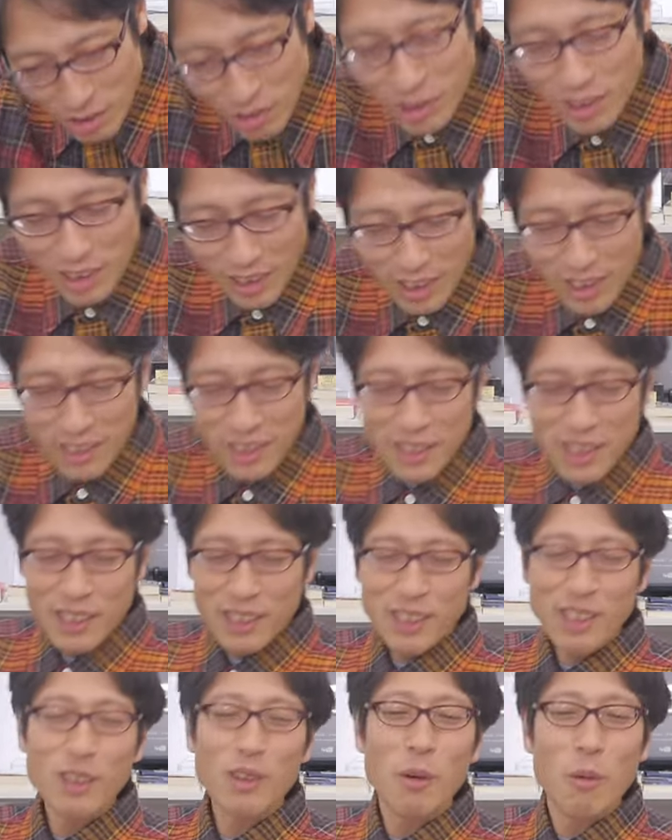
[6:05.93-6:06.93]
というのはね、
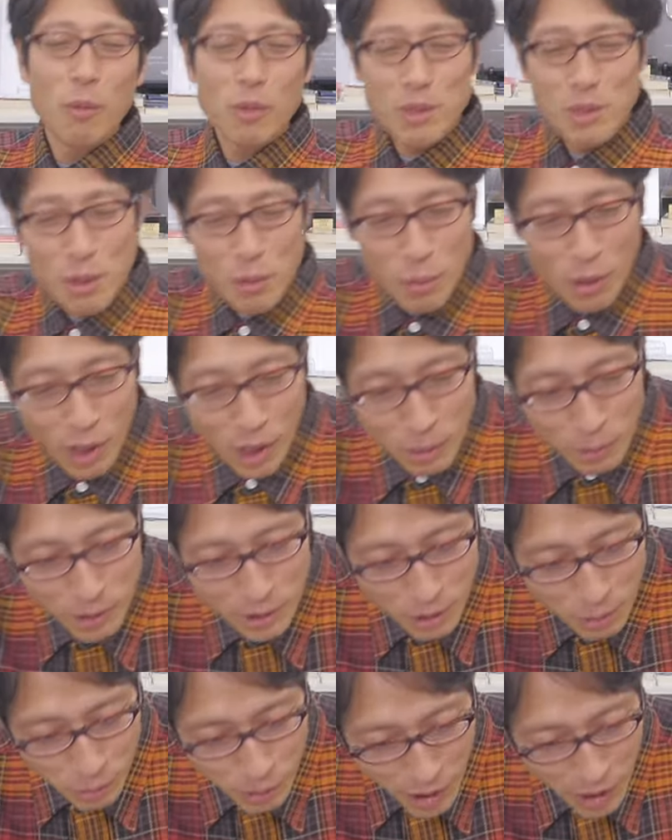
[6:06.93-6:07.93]
結構面白いもんがありま
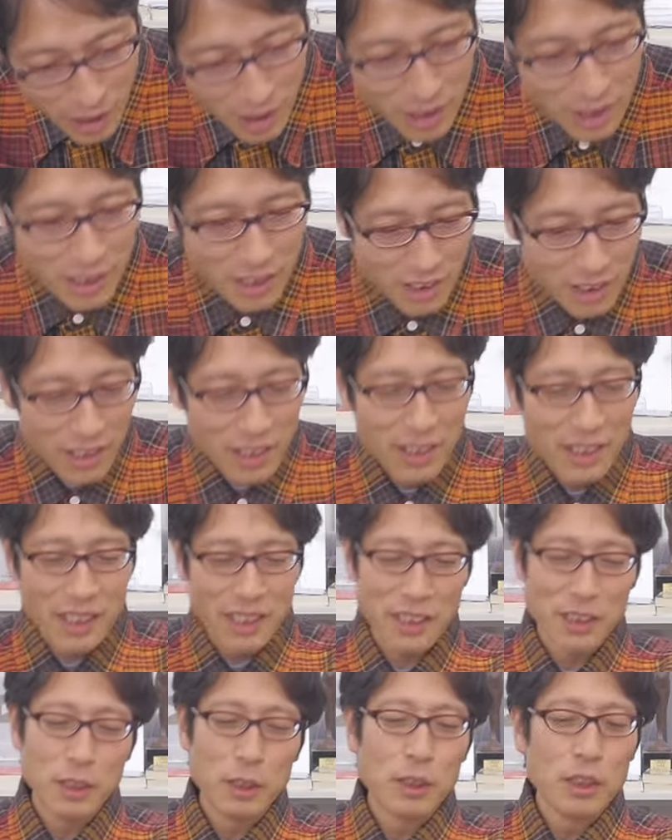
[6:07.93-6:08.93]
すけどね。は
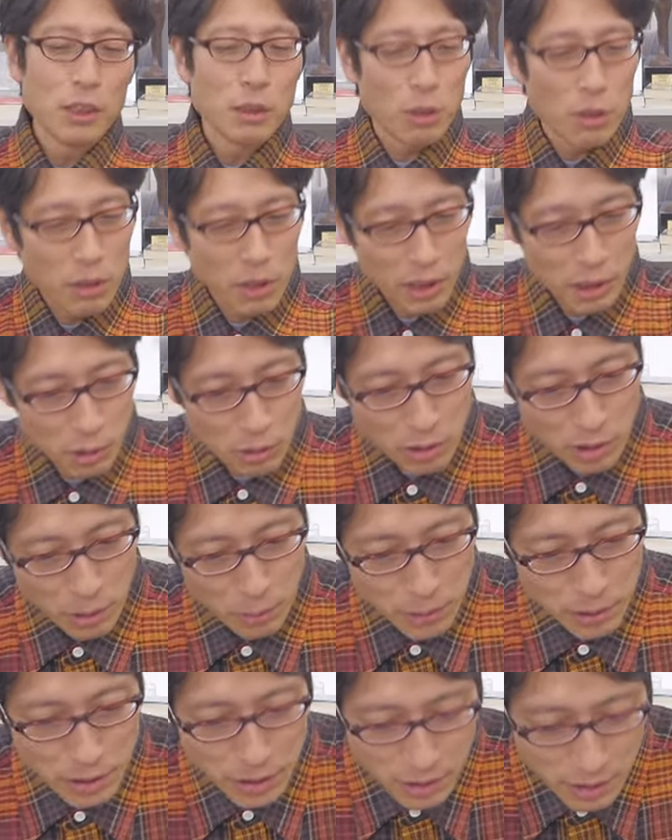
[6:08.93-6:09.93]
い。というわけでござい
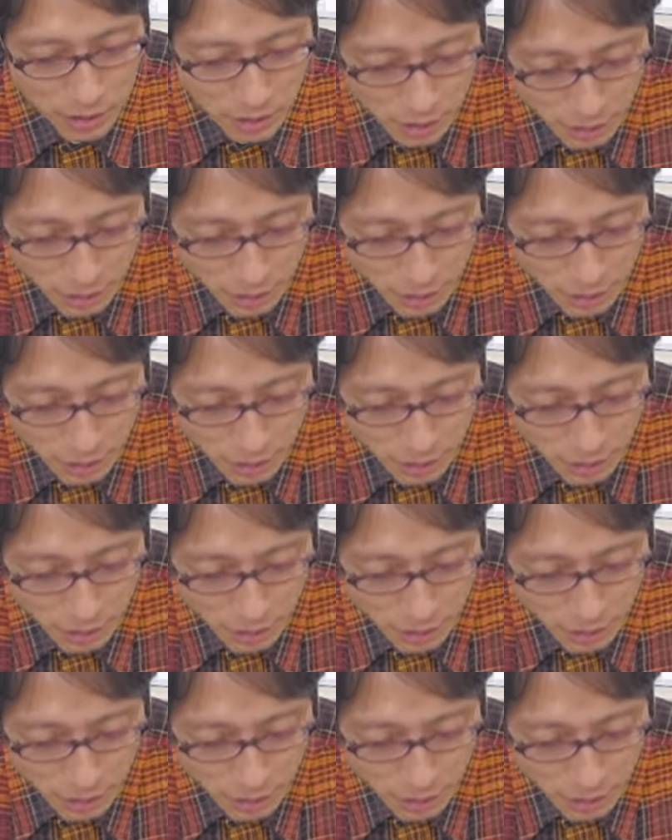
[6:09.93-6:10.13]
ます。